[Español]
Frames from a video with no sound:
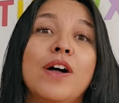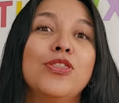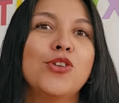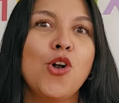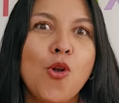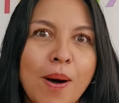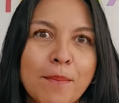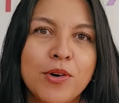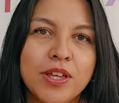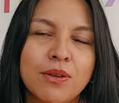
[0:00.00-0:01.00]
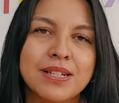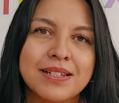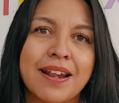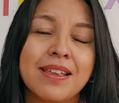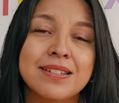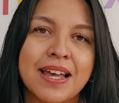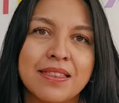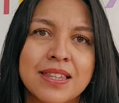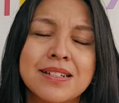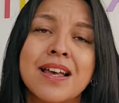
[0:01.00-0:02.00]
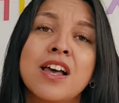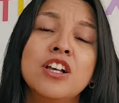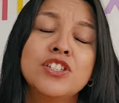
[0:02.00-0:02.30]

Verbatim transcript: cuando lo han podido hacer desde antes